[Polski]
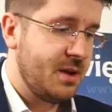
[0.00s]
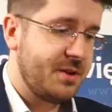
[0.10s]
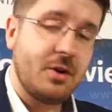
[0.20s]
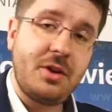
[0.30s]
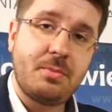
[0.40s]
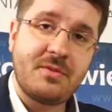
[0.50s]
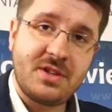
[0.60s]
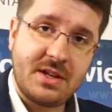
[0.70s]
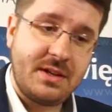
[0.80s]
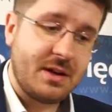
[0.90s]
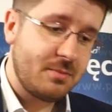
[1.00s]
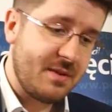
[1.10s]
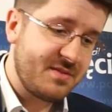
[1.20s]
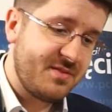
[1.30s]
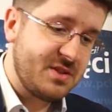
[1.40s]
Tygodnik powszechny, jak to
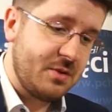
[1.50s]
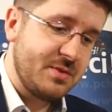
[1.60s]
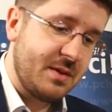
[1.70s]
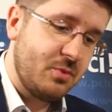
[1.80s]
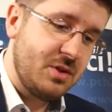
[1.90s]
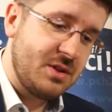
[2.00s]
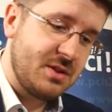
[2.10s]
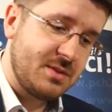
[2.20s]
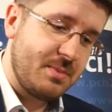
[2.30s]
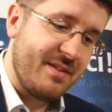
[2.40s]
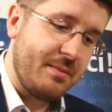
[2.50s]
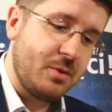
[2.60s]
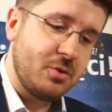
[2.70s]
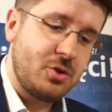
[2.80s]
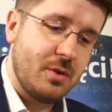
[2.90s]
ma w zwyczaju, zajmuje się sprawami
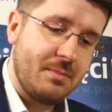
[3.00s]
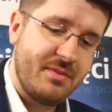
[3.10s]
Kościoła,